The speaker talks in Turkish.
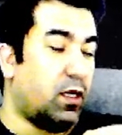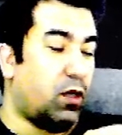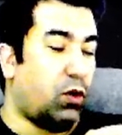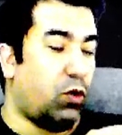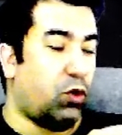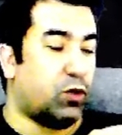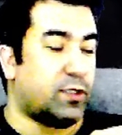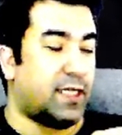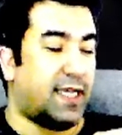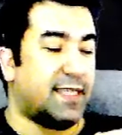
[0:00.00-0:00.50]

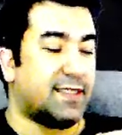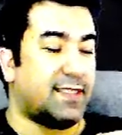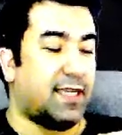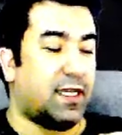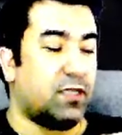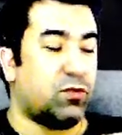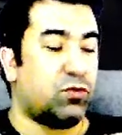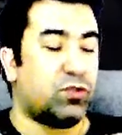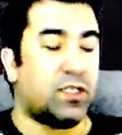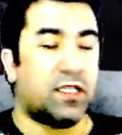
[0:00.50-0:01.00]
Özel
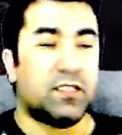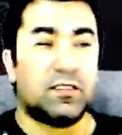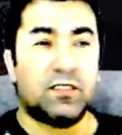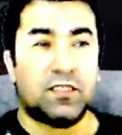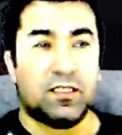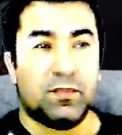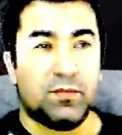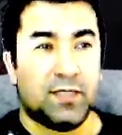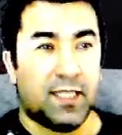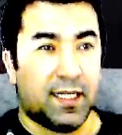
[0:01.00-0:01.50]
saldırıcı
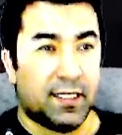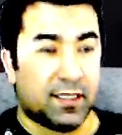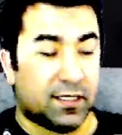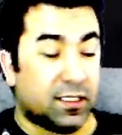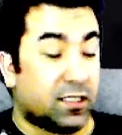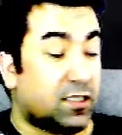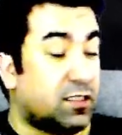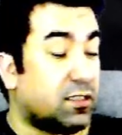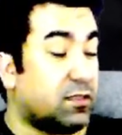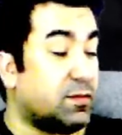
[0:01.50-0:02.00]
hattınıza bir tane
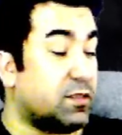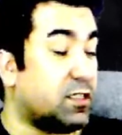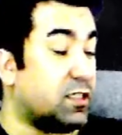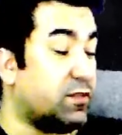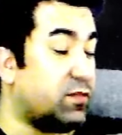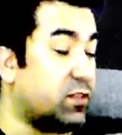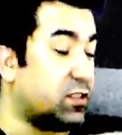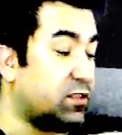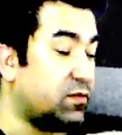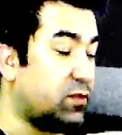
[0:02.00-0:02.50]
kışkırtma
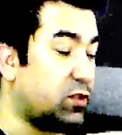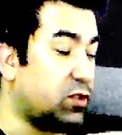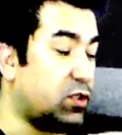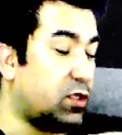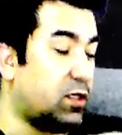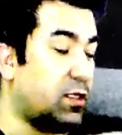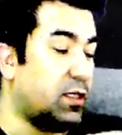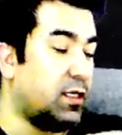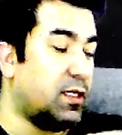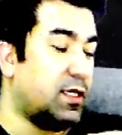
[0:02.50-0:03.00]
zayıflası
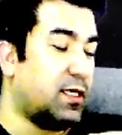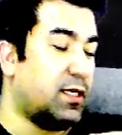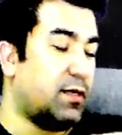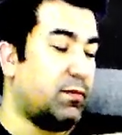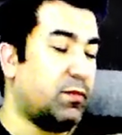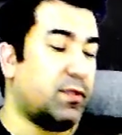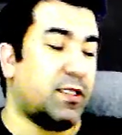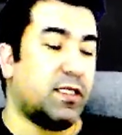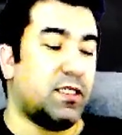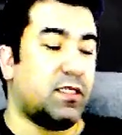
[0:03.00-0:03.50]
veriyor.
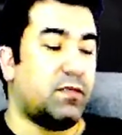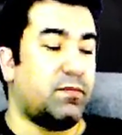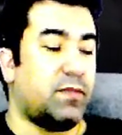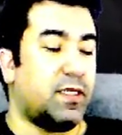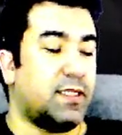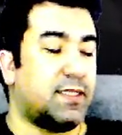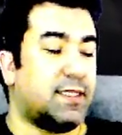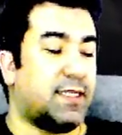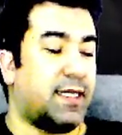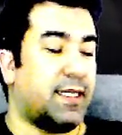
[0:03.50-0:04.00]
Bir de
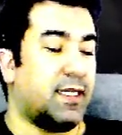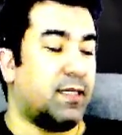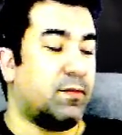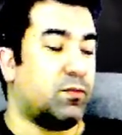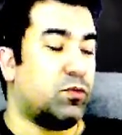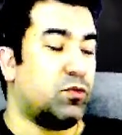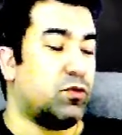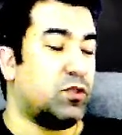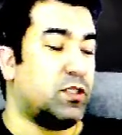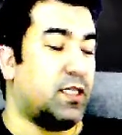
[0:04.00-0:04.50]
25 saniye
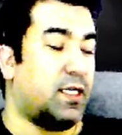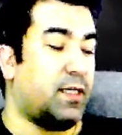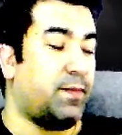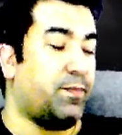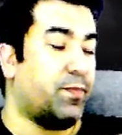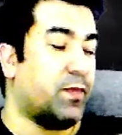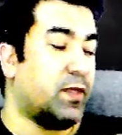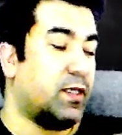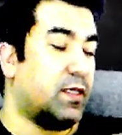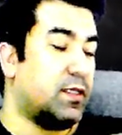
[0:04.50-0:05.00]
boyunca
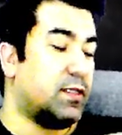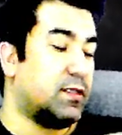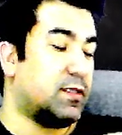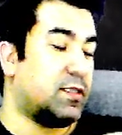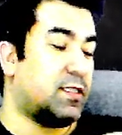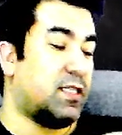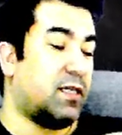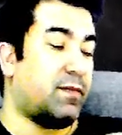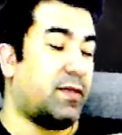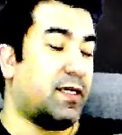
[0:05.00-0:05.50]

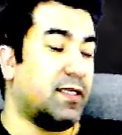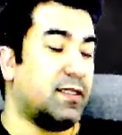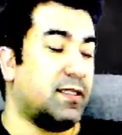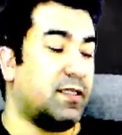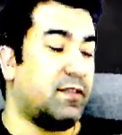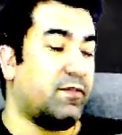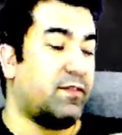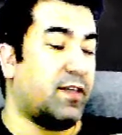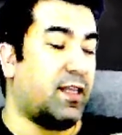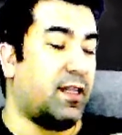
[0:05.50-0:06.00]

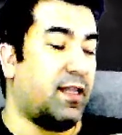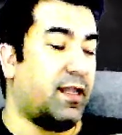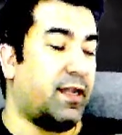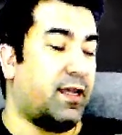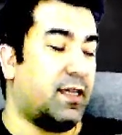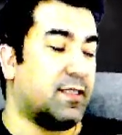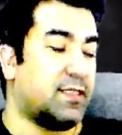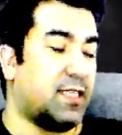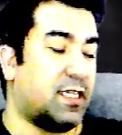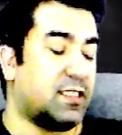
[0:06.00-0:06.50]
zamanla verilen
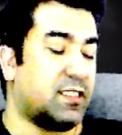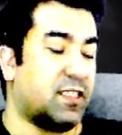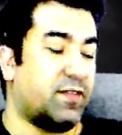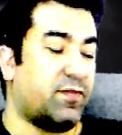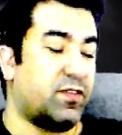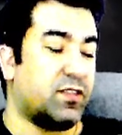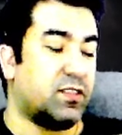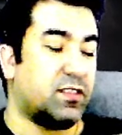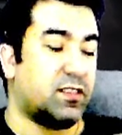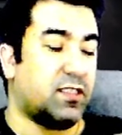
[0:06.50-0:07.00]
hasar
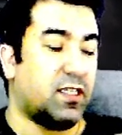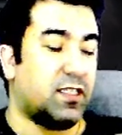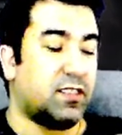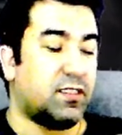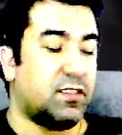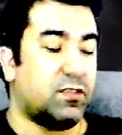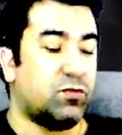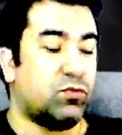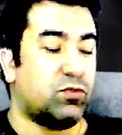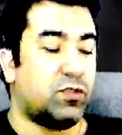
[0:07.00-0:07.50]
zayıflasının
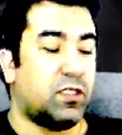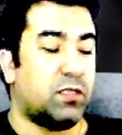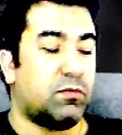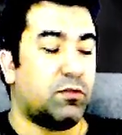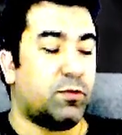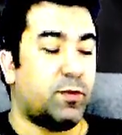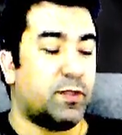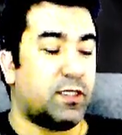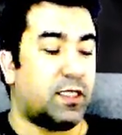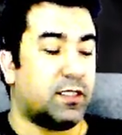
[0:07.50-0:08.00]
tersini
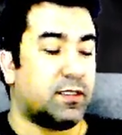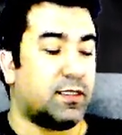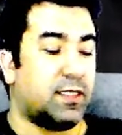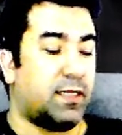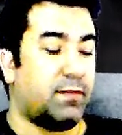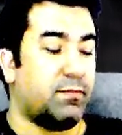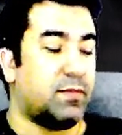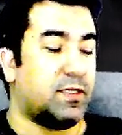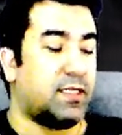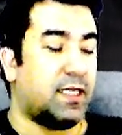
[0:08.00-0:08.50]
%75
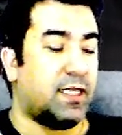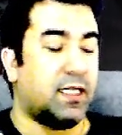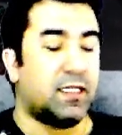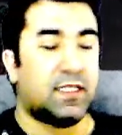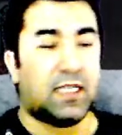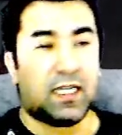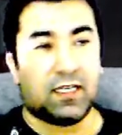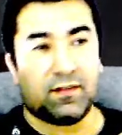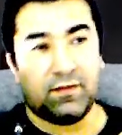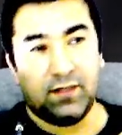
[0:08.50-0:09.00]
arttıran bir tane
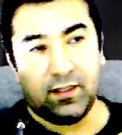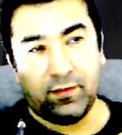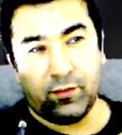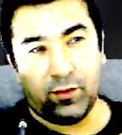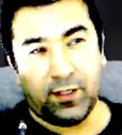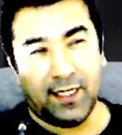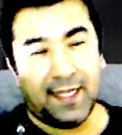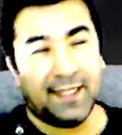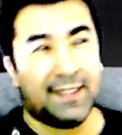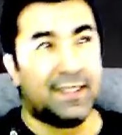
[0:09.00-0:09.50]
takviye
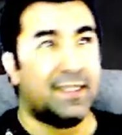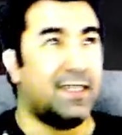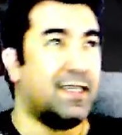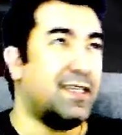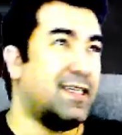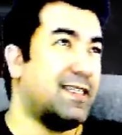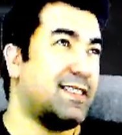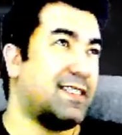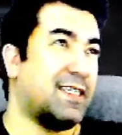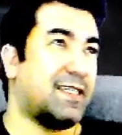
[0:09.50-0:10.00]
veriyor. Yani
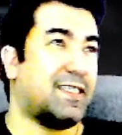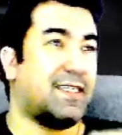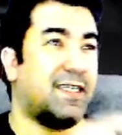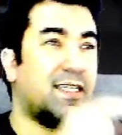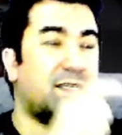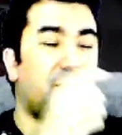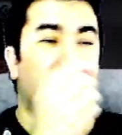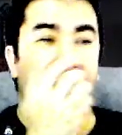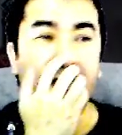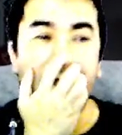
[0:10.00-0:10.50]
işte
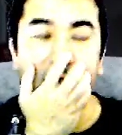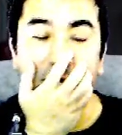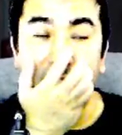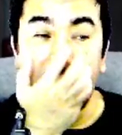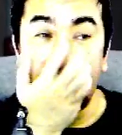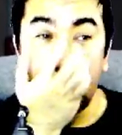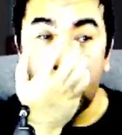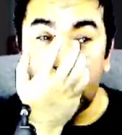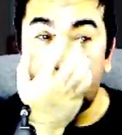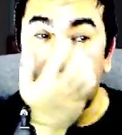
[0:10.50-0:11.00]
kanamalarınızı
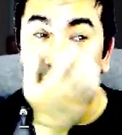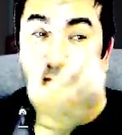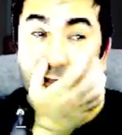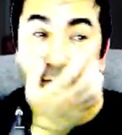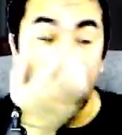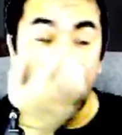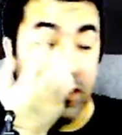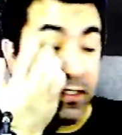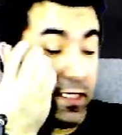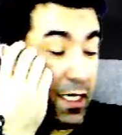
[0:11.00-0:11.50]

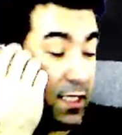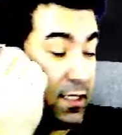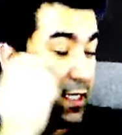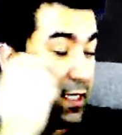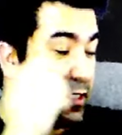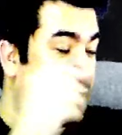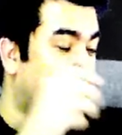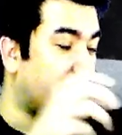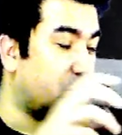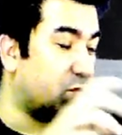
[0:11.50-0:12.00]
%75 daha da
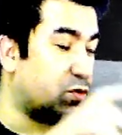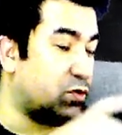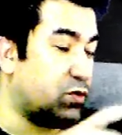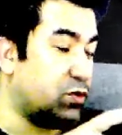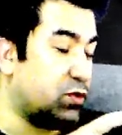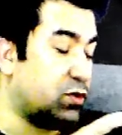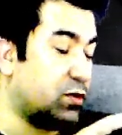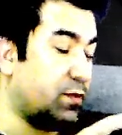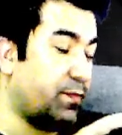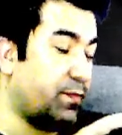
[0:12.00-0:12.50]

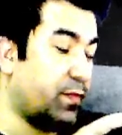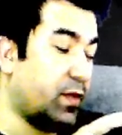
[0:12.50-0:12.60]
arttırıyorsunuz.